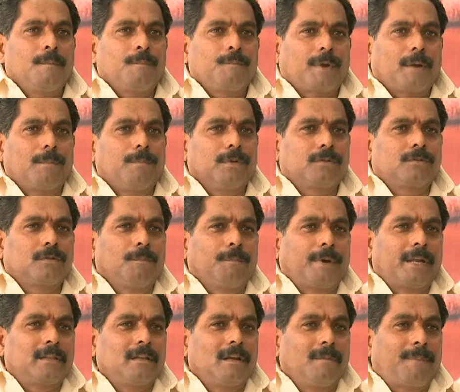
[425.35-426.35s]
ప్రభుత్వం
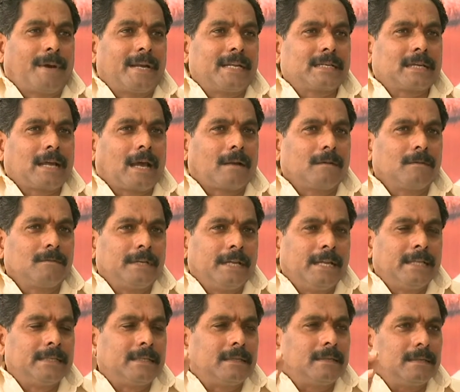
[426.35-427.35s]
పరిధిలో పరిష్కారం
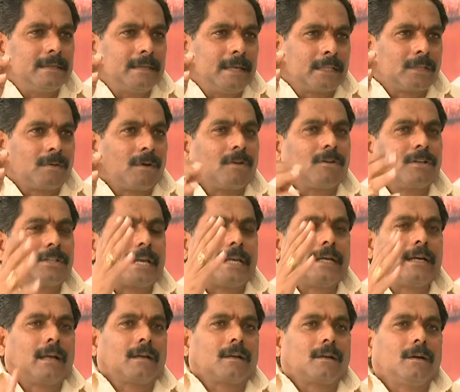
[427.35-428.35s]
ఏం ఎంతవరకు
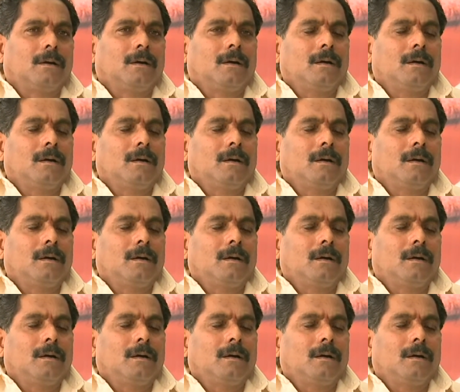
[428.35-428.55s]
చేయగలరో